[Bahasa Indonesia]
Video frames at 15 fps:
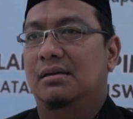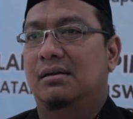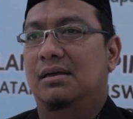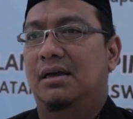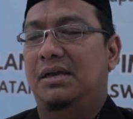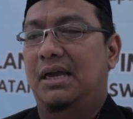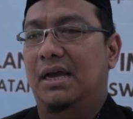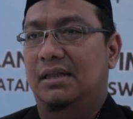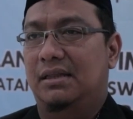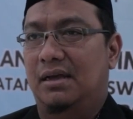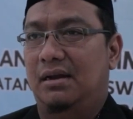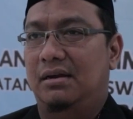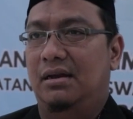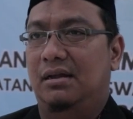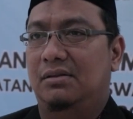
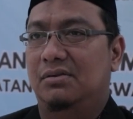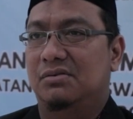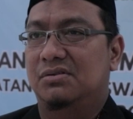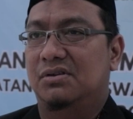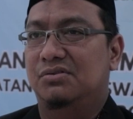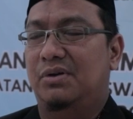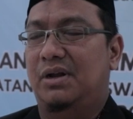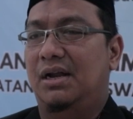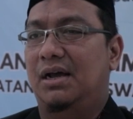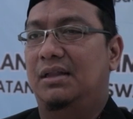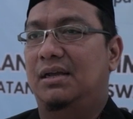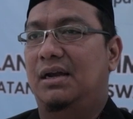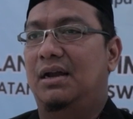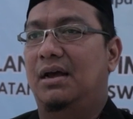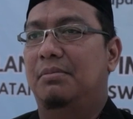kegiatan yaitu sesuai dengan
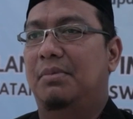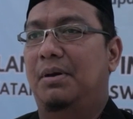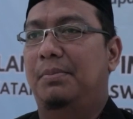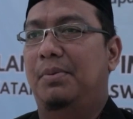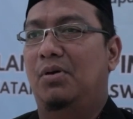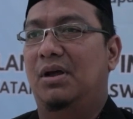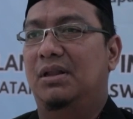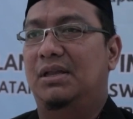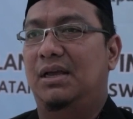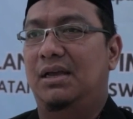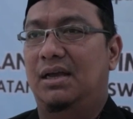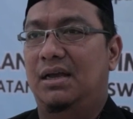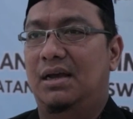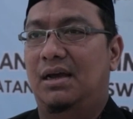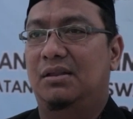tridharma perguruan
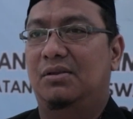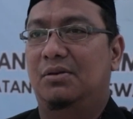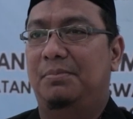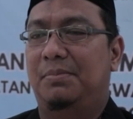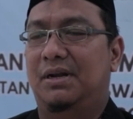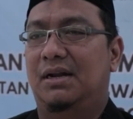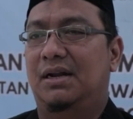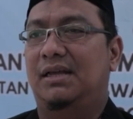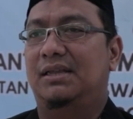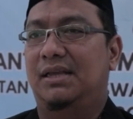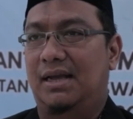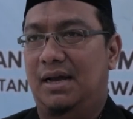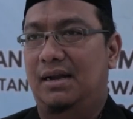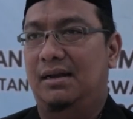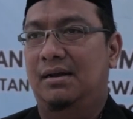tinggi yaitu
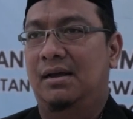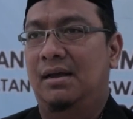penelitian,